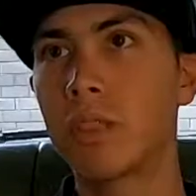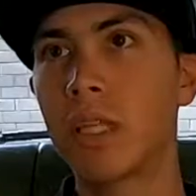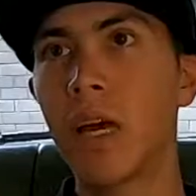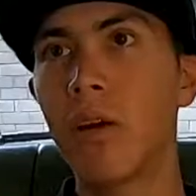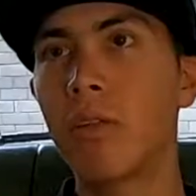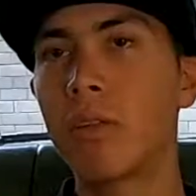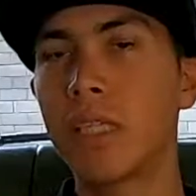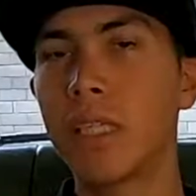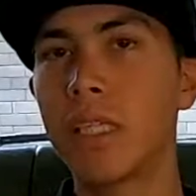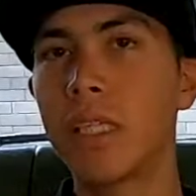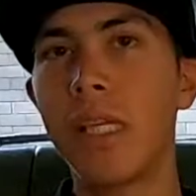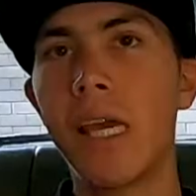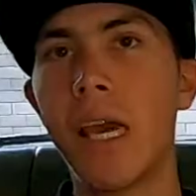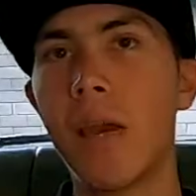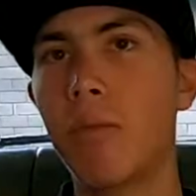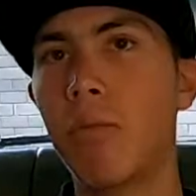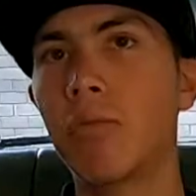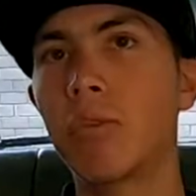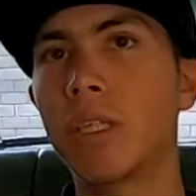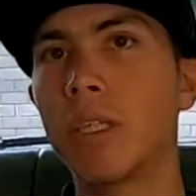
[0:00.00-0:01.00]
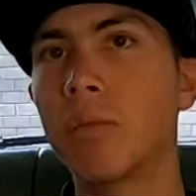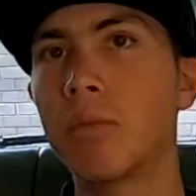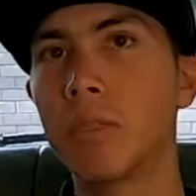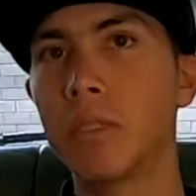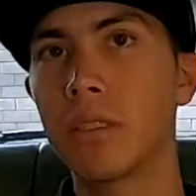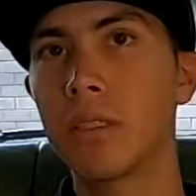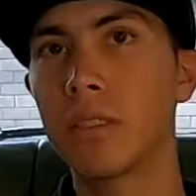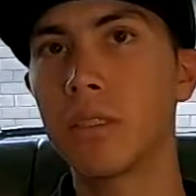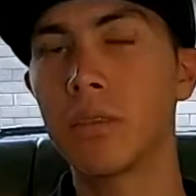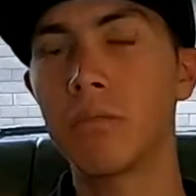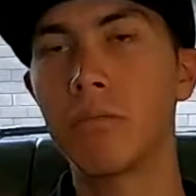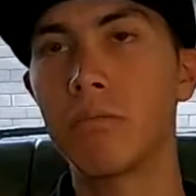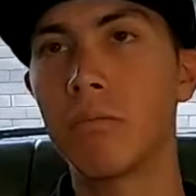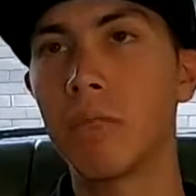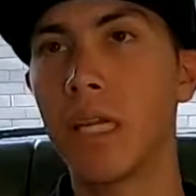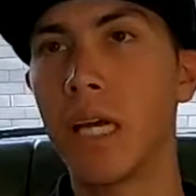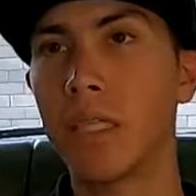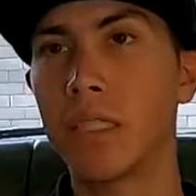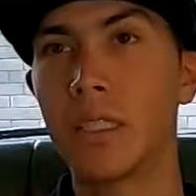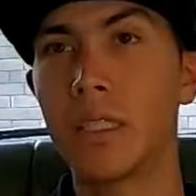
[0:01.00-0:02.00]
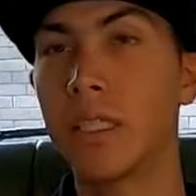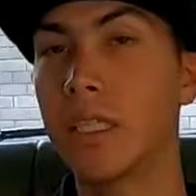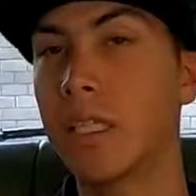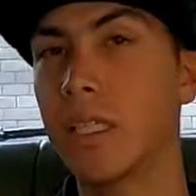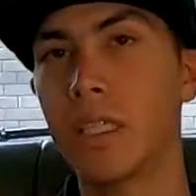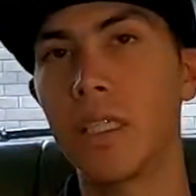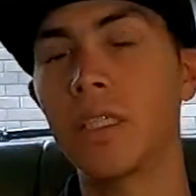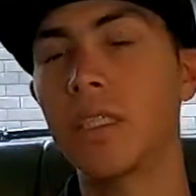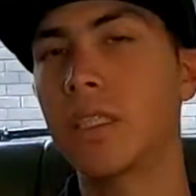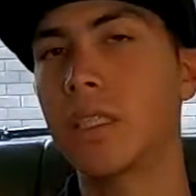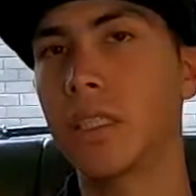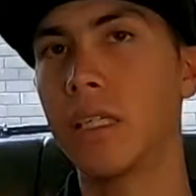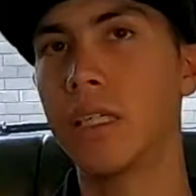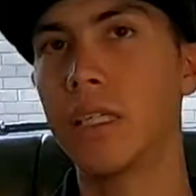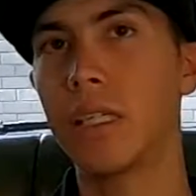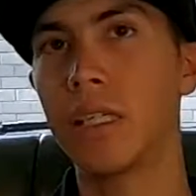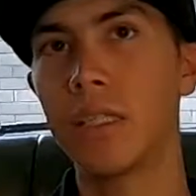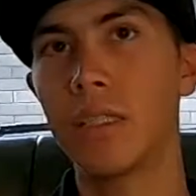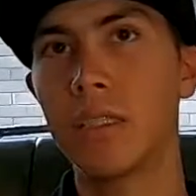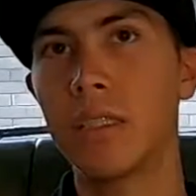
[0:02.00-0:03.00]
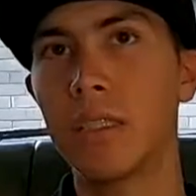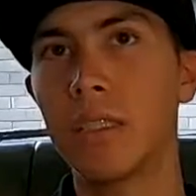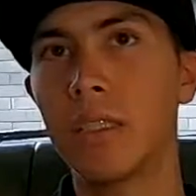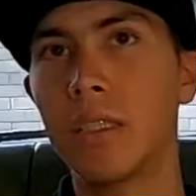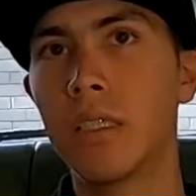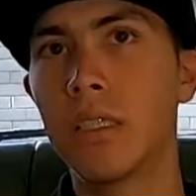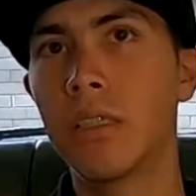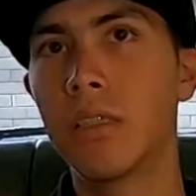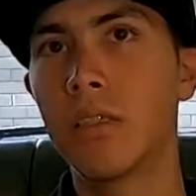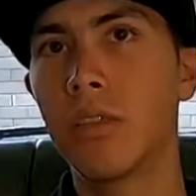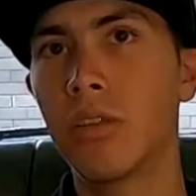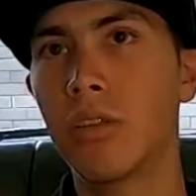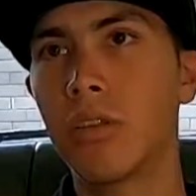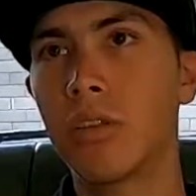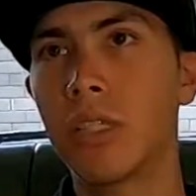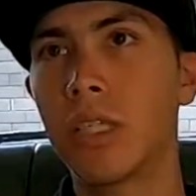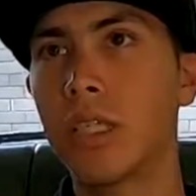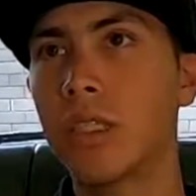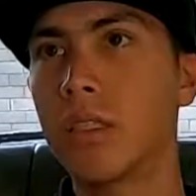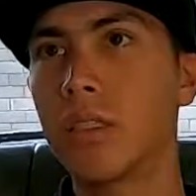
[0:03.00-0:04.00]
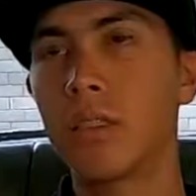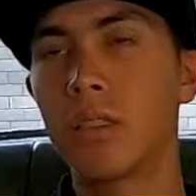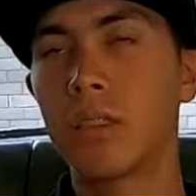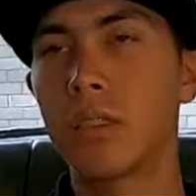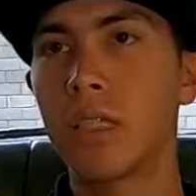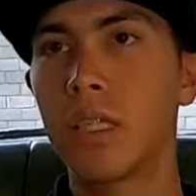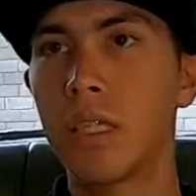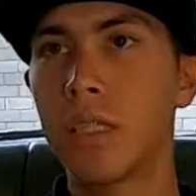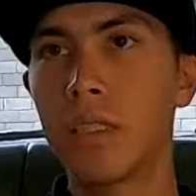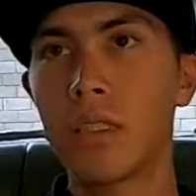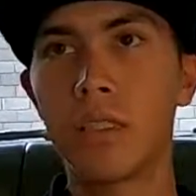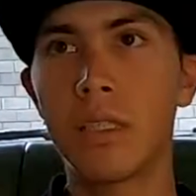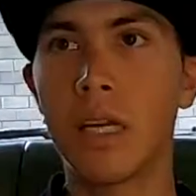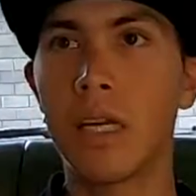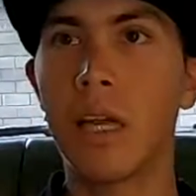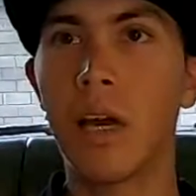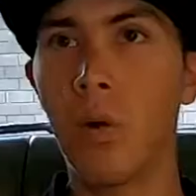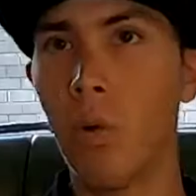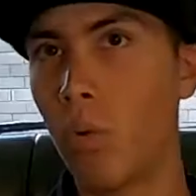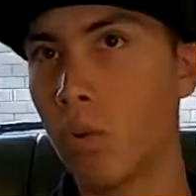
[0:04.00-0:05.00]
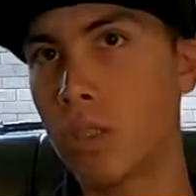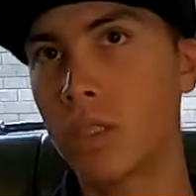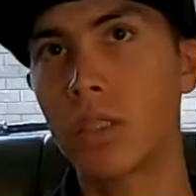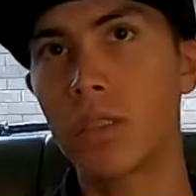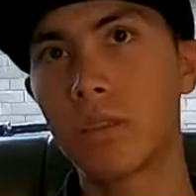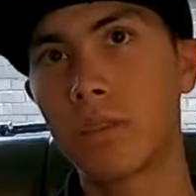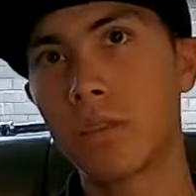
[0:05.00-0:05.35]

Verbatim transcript: ถ้าวันนี้แย่พรุ่งนี้มันมันอาจจะดีขึ้นอะไรเงี้ยเราต้องคิดคิดอนาคต